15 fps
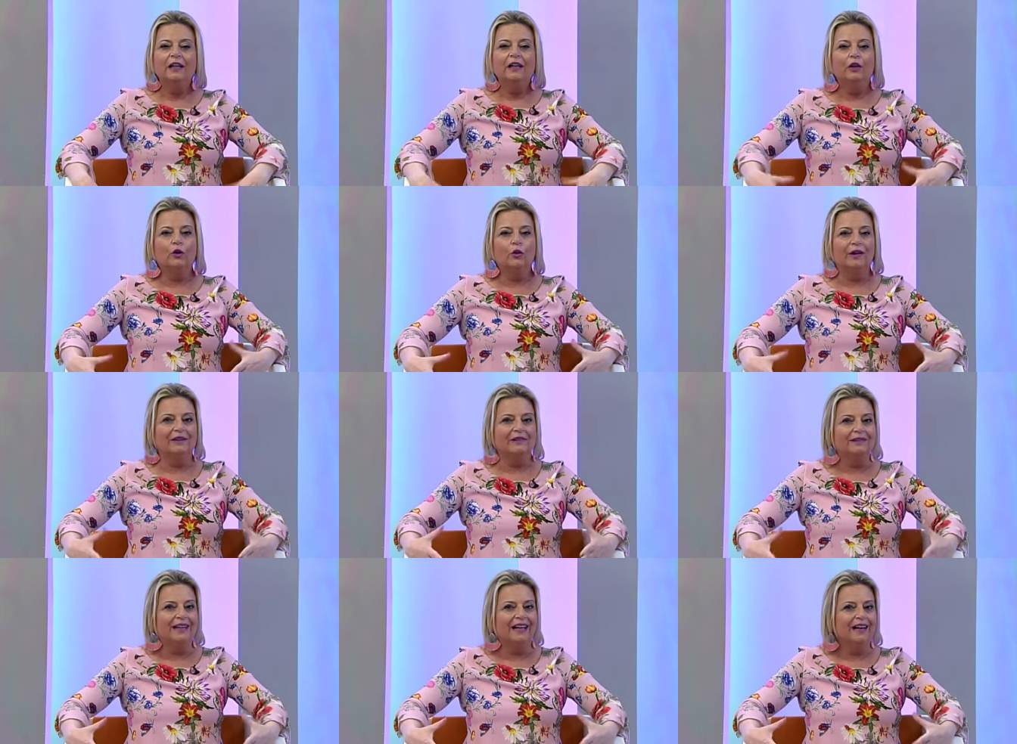lo que
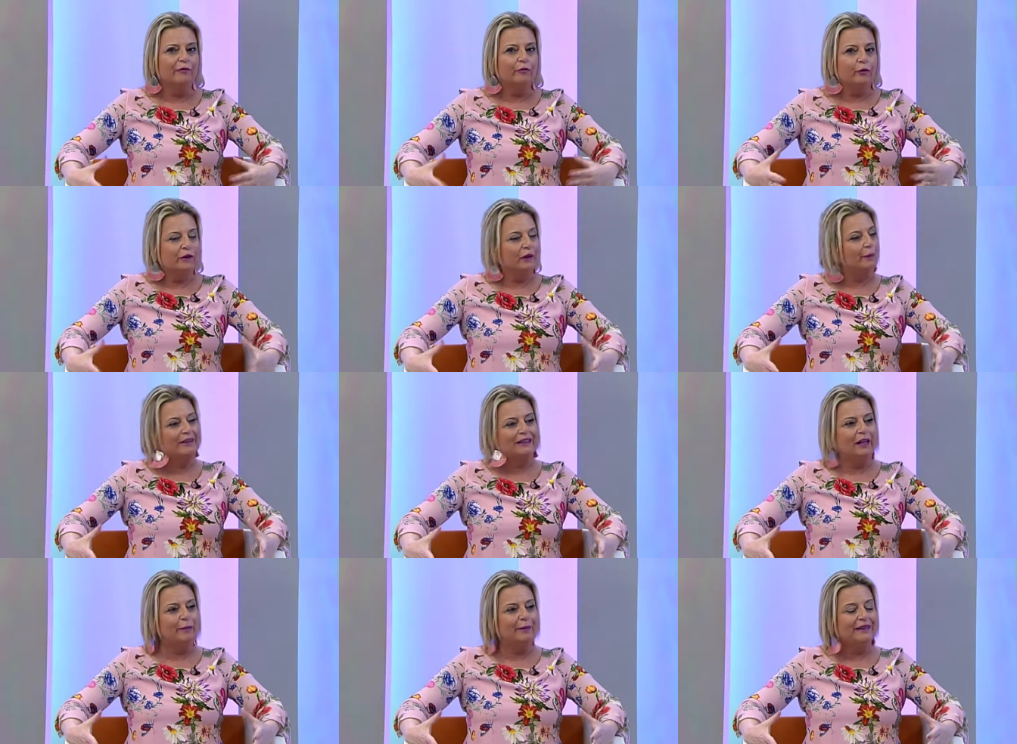está
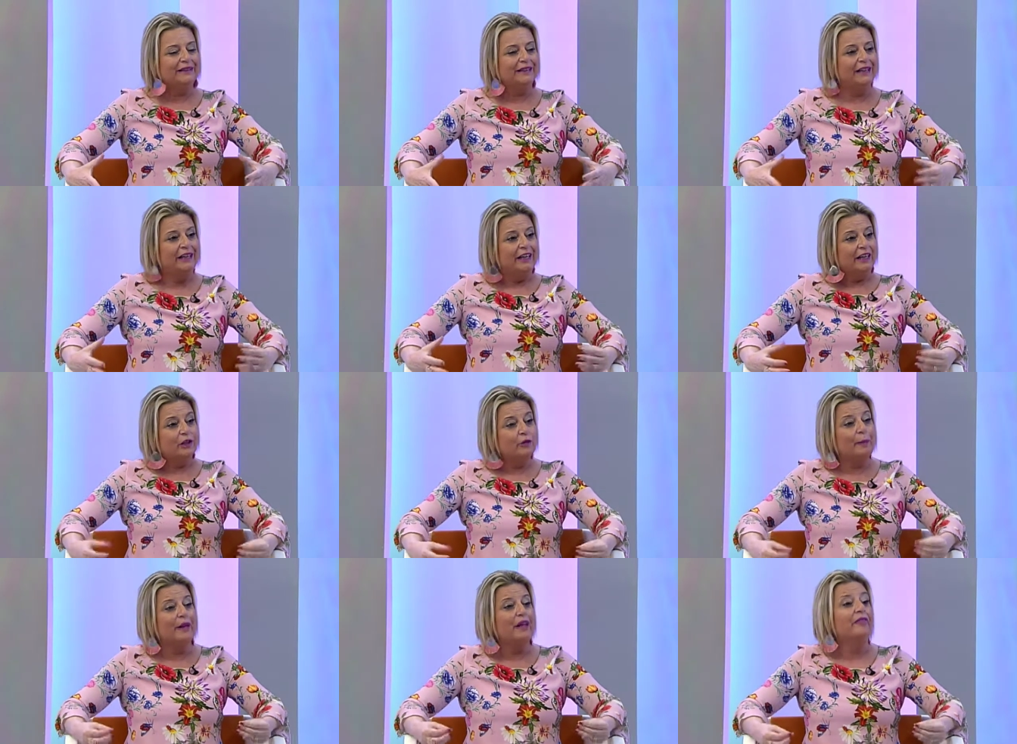fundamentalmente
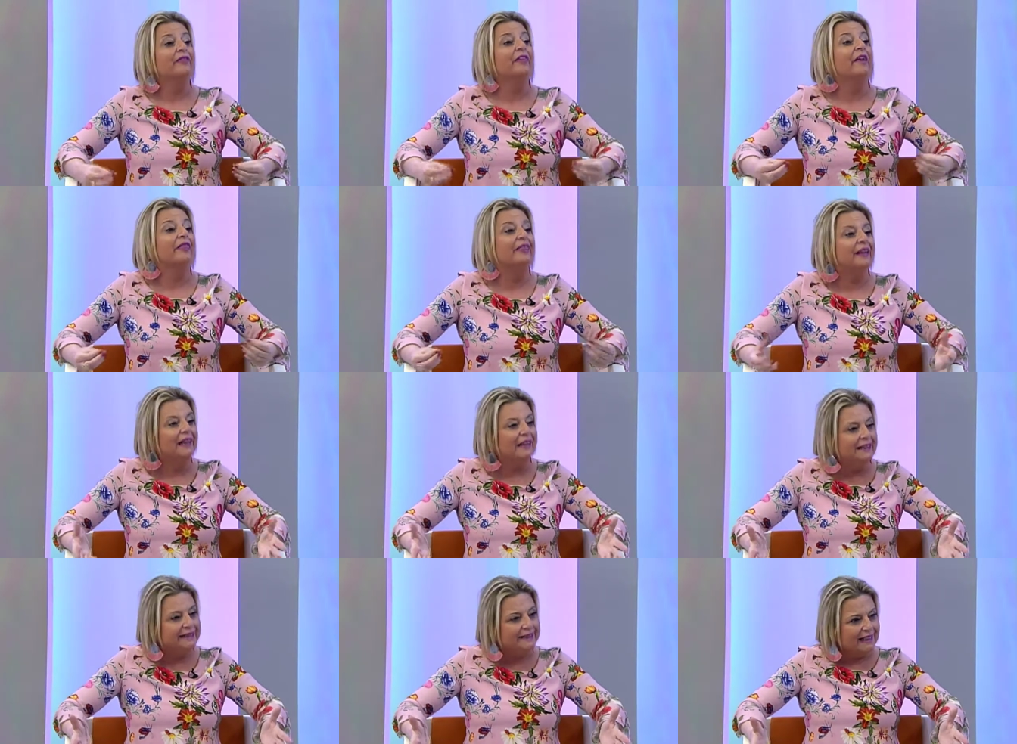es para
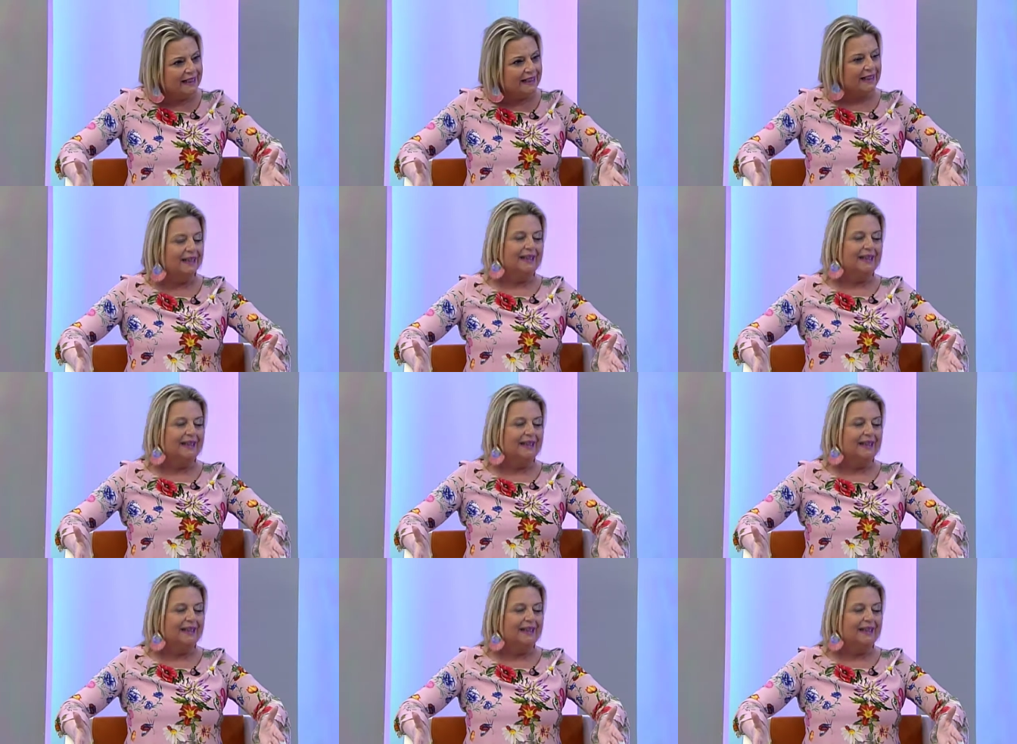facilitar